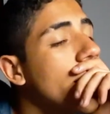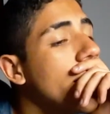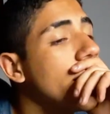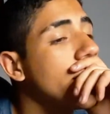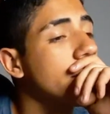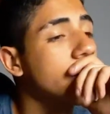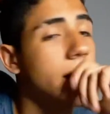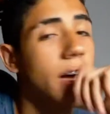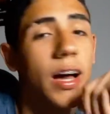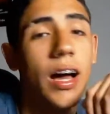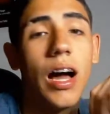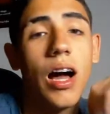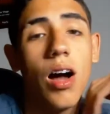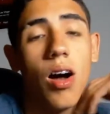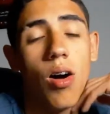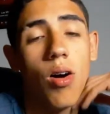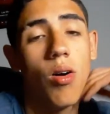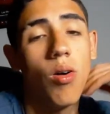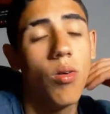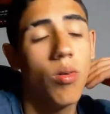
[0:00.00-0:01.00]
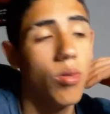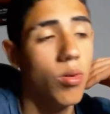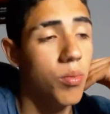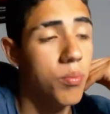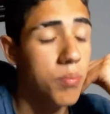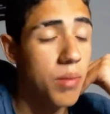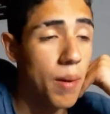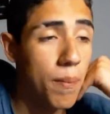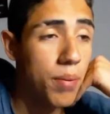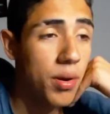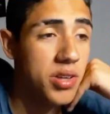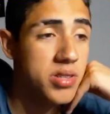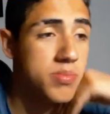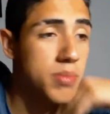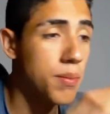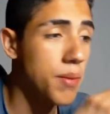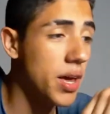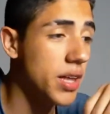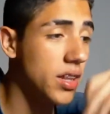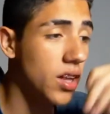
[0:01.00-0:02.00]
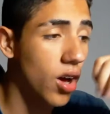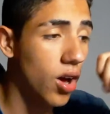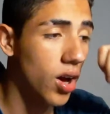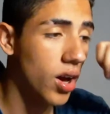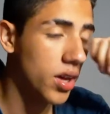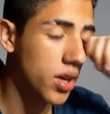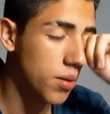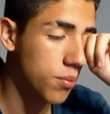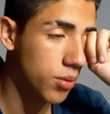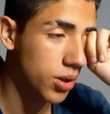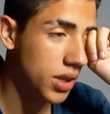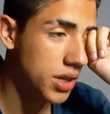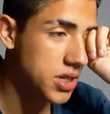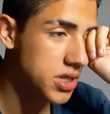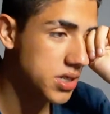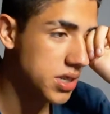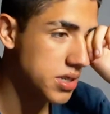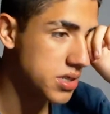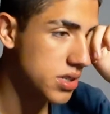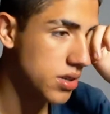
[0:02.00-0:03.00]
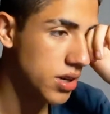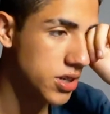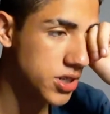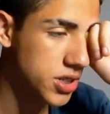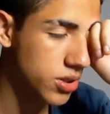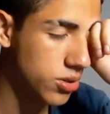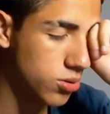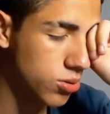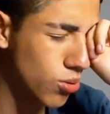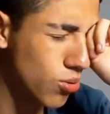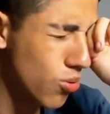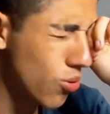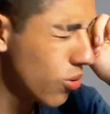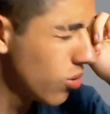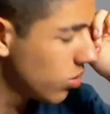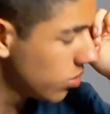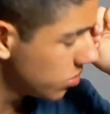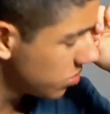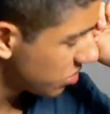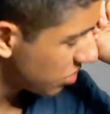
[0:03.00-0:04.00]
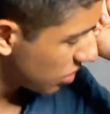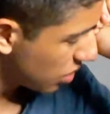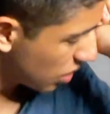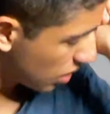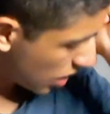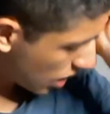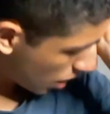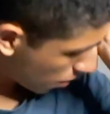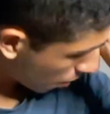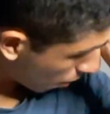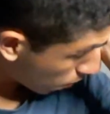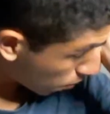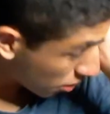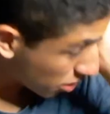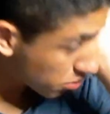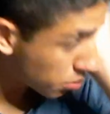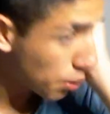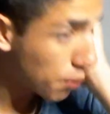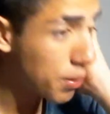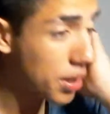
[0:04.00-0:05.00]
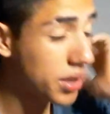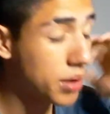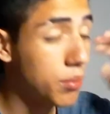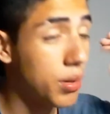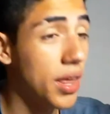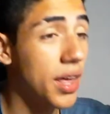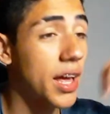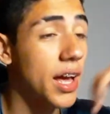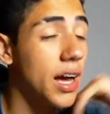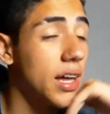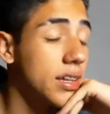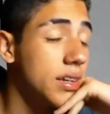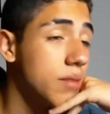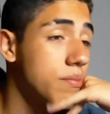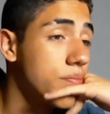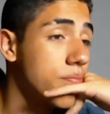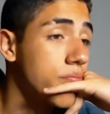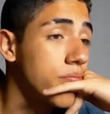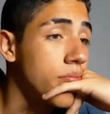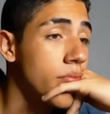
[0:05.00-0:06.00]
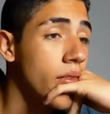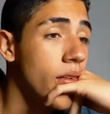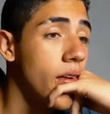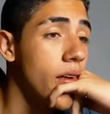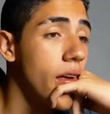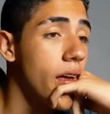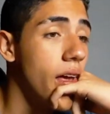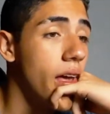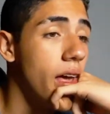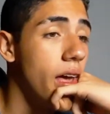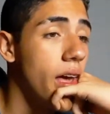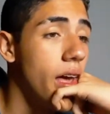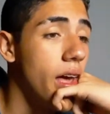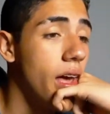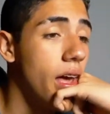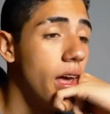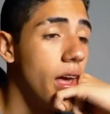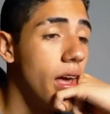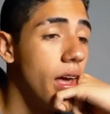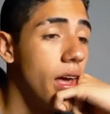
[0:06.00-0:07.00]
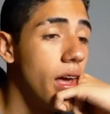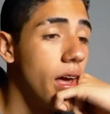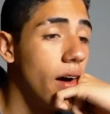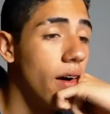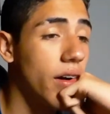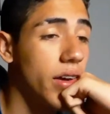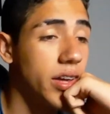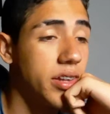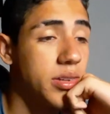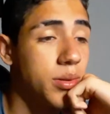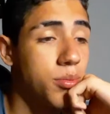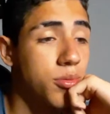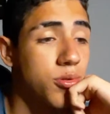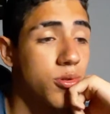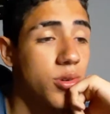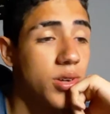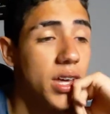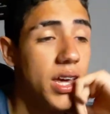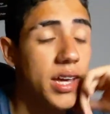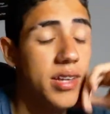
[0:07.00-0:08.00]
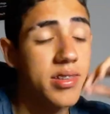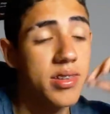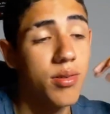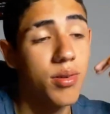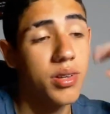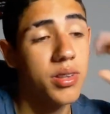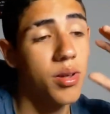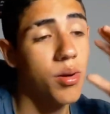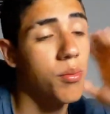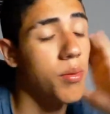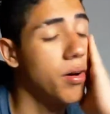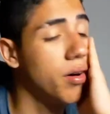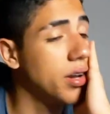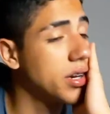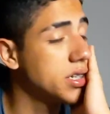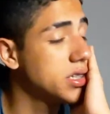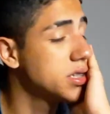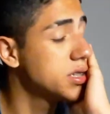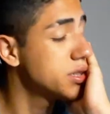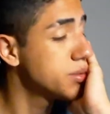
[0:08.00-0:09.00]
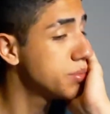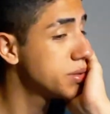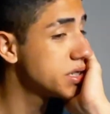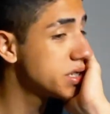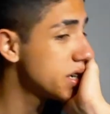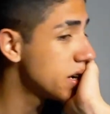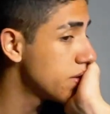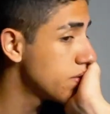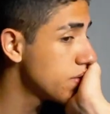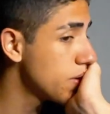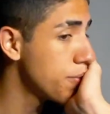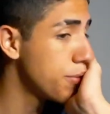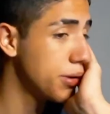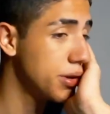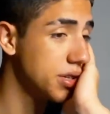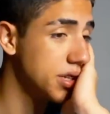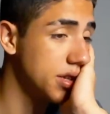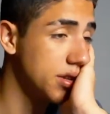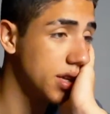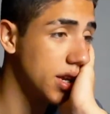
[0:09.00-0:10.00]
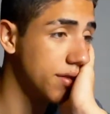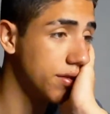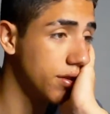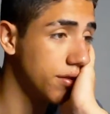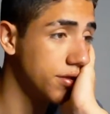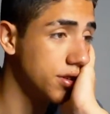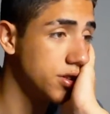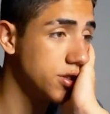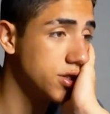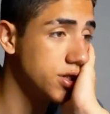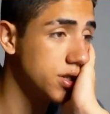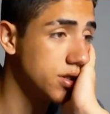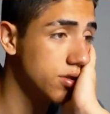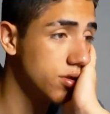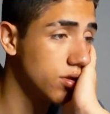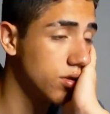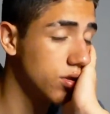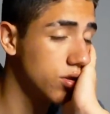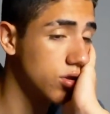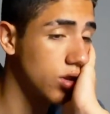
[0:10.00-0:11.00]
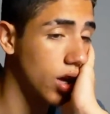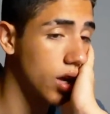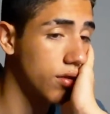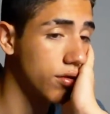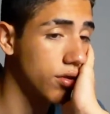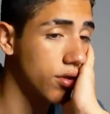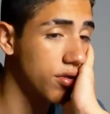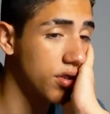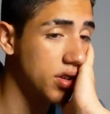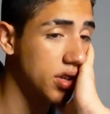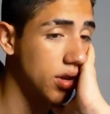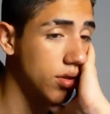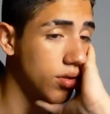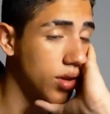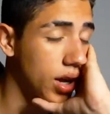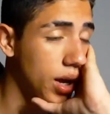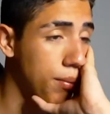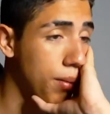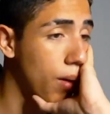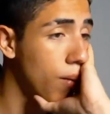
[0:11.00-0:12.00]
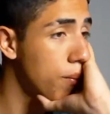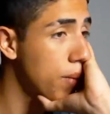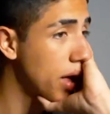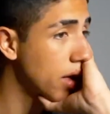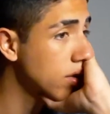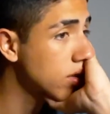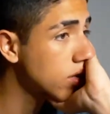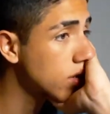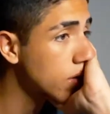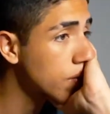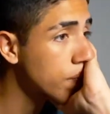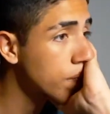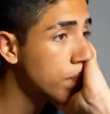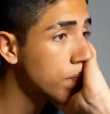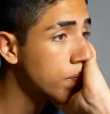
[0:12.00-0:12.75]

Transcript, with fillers: Então, minha próxima meta. Ó, em monetização, acho que eu tô com. Minha próxima meta, molecada. É, olha, estamos com 551 horas de exibição. Eu preciso gravar um vídeo disso, só que eu vou fazer quando acabar o mês.